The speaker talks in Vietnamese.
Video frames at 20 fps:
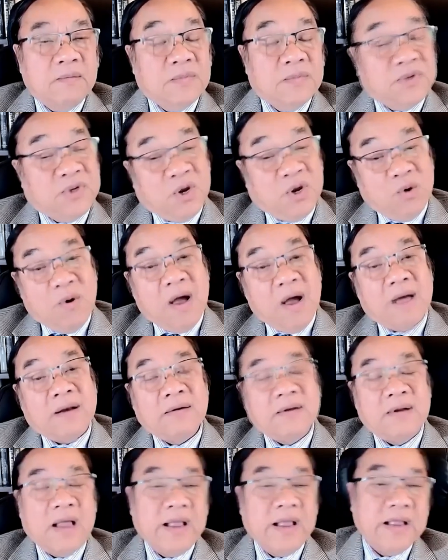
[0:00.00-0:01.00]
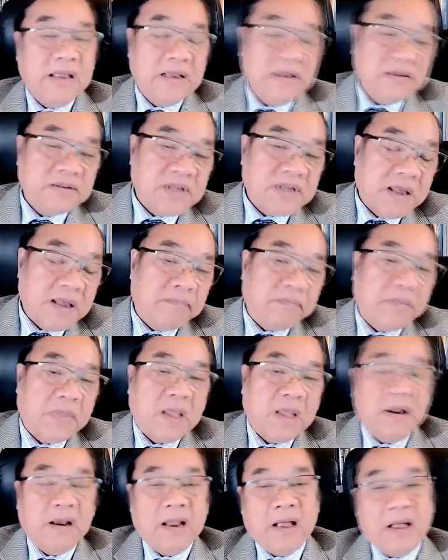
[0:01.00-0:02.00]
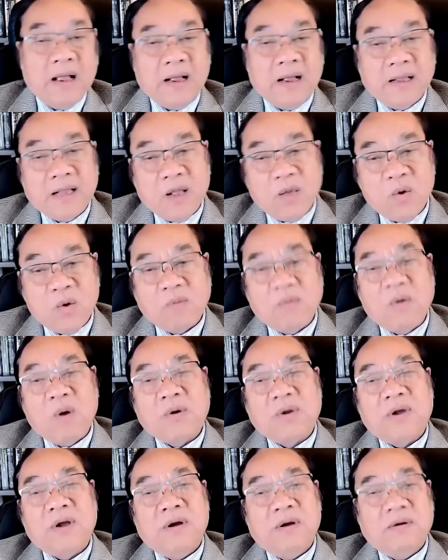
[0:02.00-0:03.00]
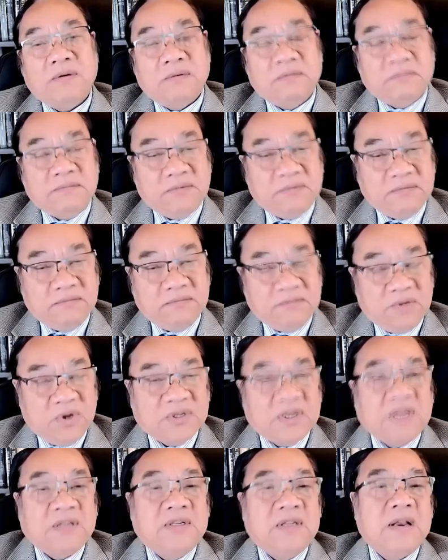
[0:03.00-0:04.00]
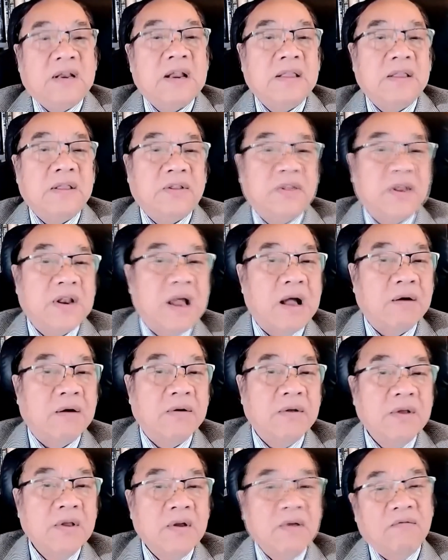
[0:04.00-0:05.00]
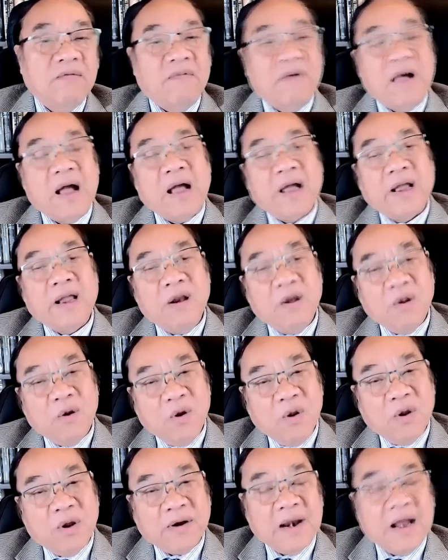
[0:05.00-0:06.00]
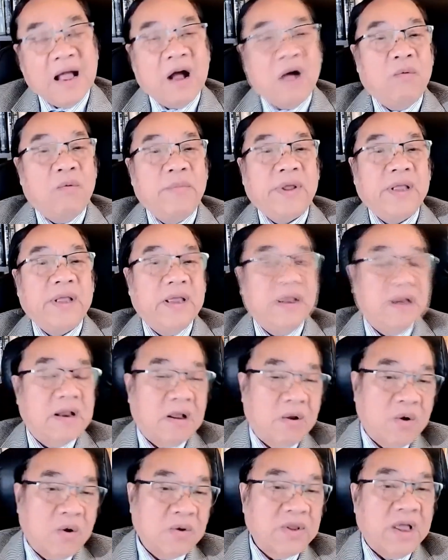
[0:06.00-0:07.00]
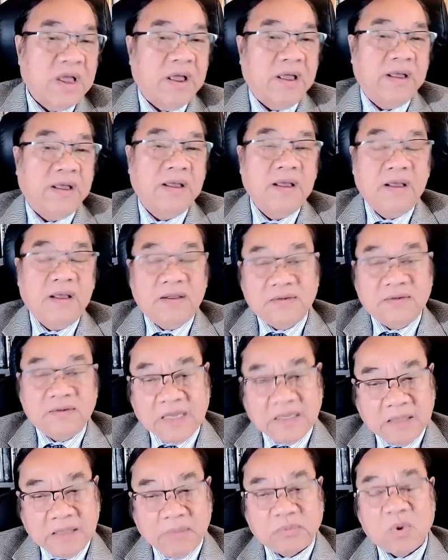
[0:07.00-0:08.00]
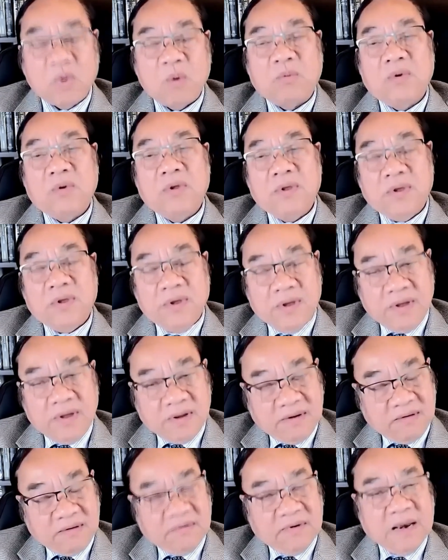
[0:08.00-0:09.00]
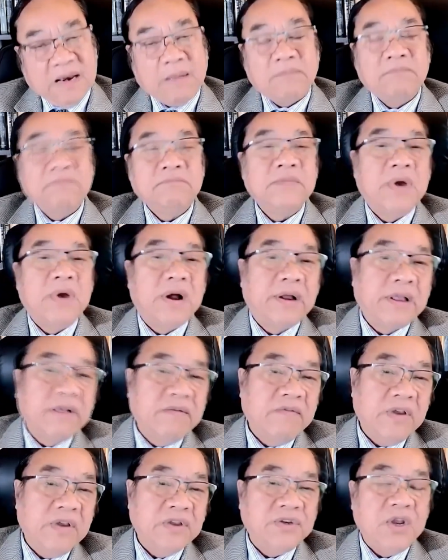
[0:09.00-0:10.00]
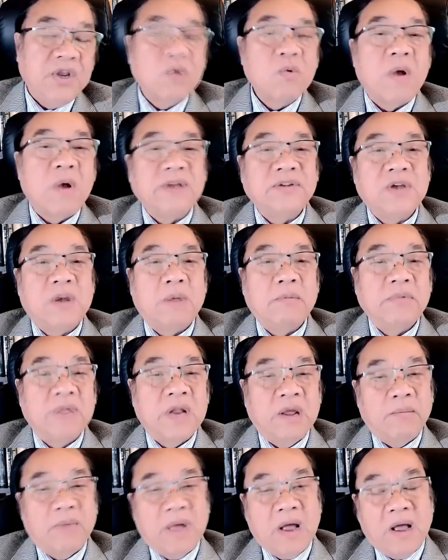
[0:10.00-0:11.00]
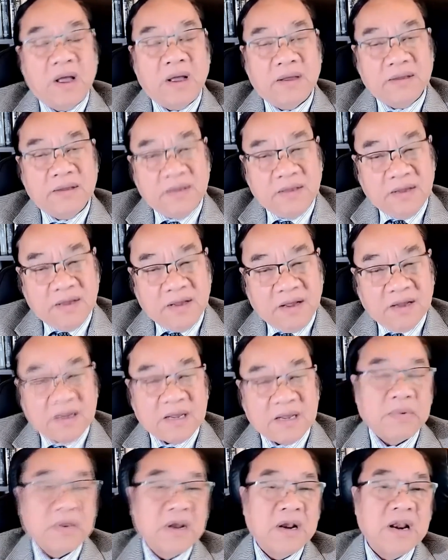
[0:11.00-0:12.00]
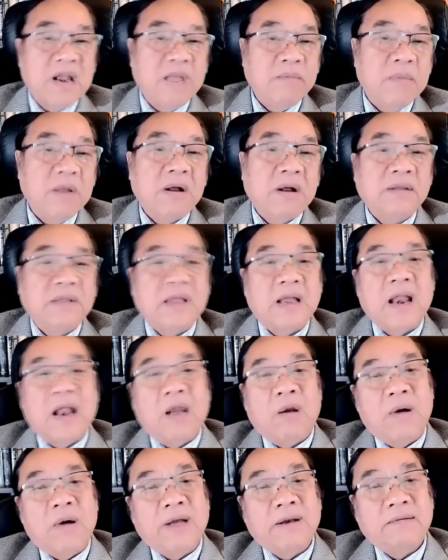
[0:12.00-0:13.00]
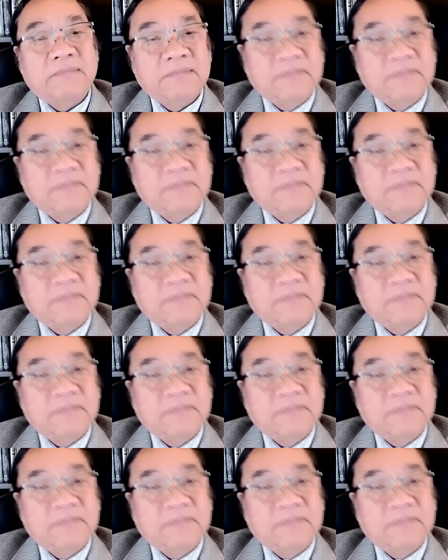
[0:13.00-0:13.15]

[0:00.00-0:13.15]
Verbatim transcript: dự đoán anh nghĩ xem là cái cuộc bầu cử nó sẽ diễn ra như thế nào và cái lưu lượng nào mình nghĩ rằng có thể sẽ tiếp tục uh, nắm được cái vị trí quan trọng để mà cầm cân đẩy mực tại Đài Loan.